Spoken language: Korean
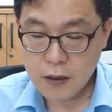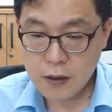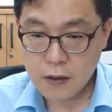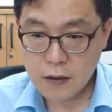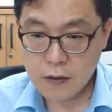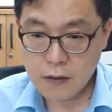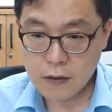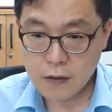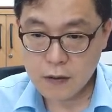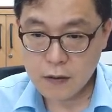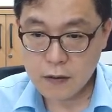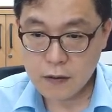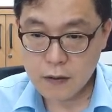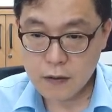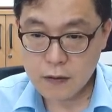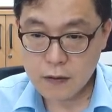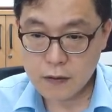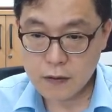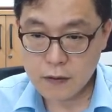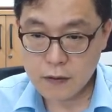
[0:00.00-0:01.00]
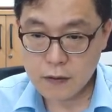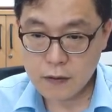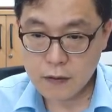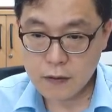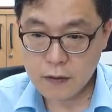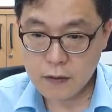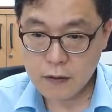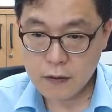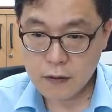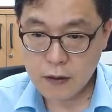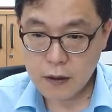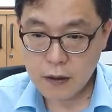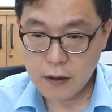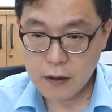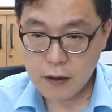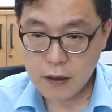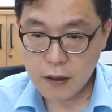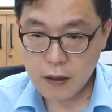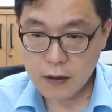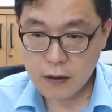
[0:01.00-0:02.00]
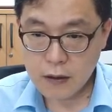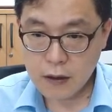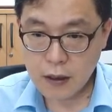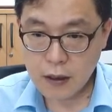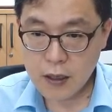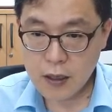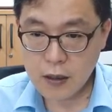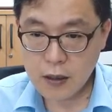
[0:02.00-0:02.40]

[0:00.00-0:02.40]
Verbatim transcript: 어 그 K